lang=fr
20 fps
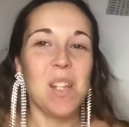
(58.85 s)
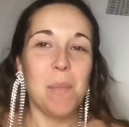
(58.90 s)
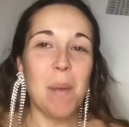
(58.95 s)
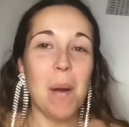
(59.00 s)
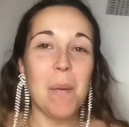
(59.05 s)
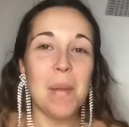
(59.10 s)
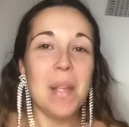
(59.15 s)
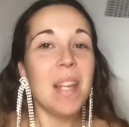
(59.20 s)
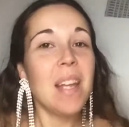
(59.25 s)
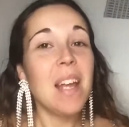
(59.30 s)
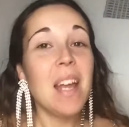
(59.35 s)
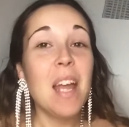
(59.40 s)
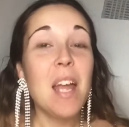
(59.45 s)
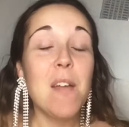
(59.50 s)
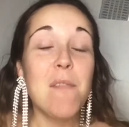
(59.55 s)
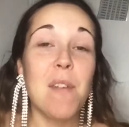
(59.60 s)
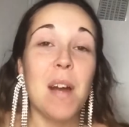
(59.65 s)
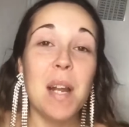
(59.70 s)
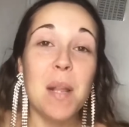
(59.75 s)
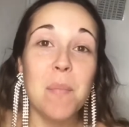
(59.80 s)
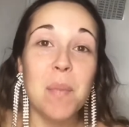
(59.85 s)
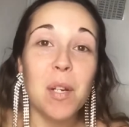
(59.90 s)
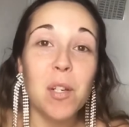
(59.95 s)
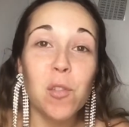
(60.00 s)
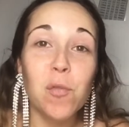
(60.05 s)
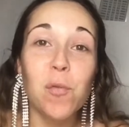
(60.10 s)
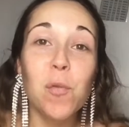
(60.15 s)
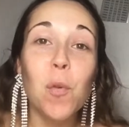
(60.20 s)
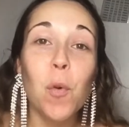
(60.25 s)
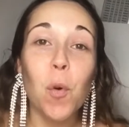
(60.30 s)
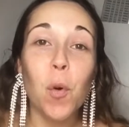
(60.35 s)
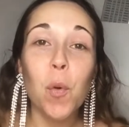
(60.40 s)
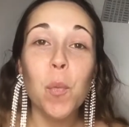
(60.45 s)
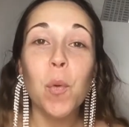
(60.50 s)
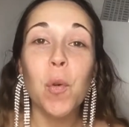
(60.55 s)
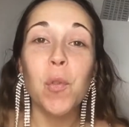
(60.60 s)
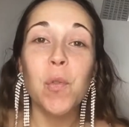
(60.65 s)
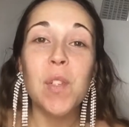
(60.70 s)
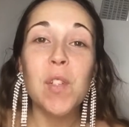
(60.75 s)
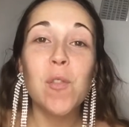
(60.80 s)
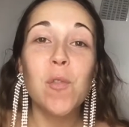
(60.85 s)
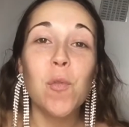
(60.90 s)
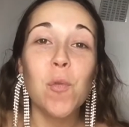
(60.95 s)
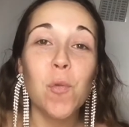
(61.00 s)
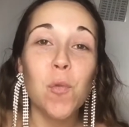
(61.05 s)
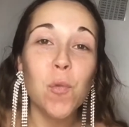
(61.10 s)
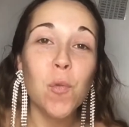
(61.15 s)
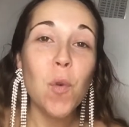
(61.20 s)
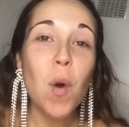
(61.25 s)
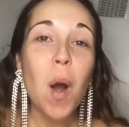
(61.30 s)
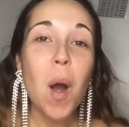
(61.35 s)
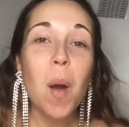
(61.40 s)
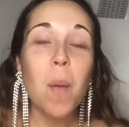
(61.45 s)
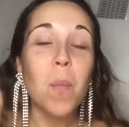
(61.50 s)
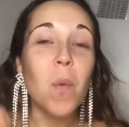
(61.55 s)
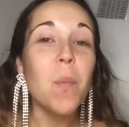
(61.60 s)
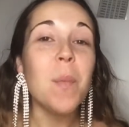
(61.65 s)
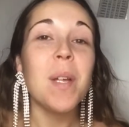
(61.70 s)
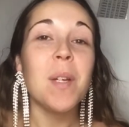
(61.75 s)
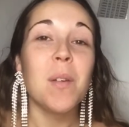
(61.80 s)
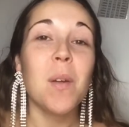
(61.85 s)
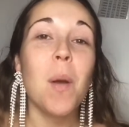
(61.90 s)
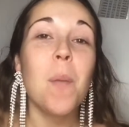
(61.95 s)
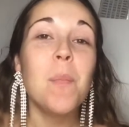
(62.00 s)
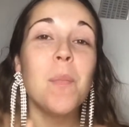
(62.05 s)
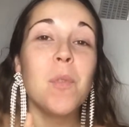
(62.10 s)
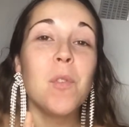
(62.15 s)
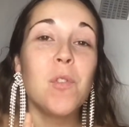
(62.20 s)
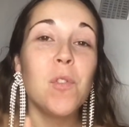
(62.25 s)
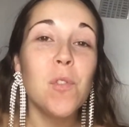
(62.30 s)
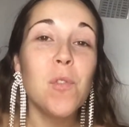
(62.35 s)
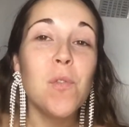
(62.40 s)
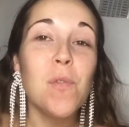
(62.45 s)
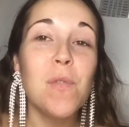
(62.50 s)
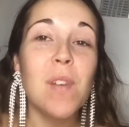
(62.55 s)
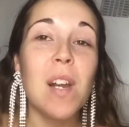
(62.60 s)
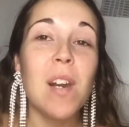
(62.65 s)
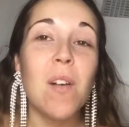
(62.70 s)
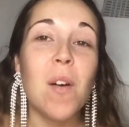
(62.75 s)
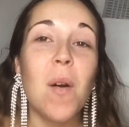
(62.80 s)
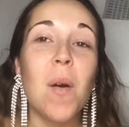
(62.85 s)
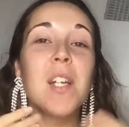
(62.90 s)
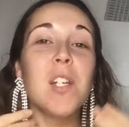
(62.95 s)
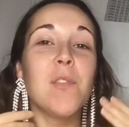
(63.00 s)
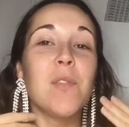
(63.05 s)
Bah oui, fallait bien que je vous reproduise du coup mon make-up du nouvel an.